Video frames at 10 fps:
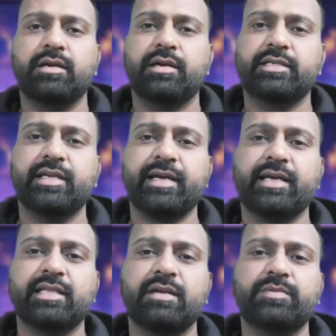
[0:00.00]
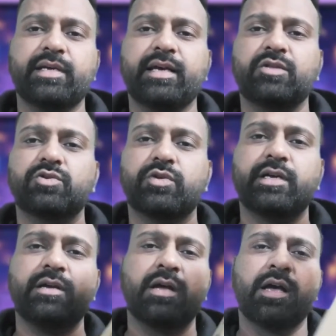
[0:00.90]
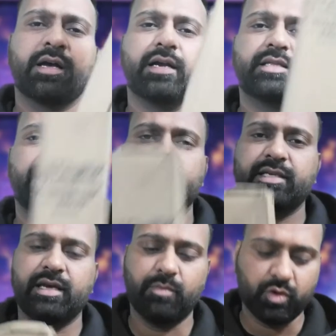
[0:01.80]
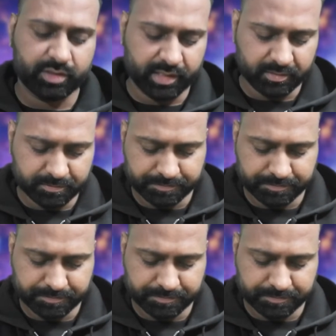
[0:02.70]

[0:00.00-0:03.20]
डिजीटैक की तरफ से है दोस्तों ये करते हैं इसकी अनबॉक्सिंग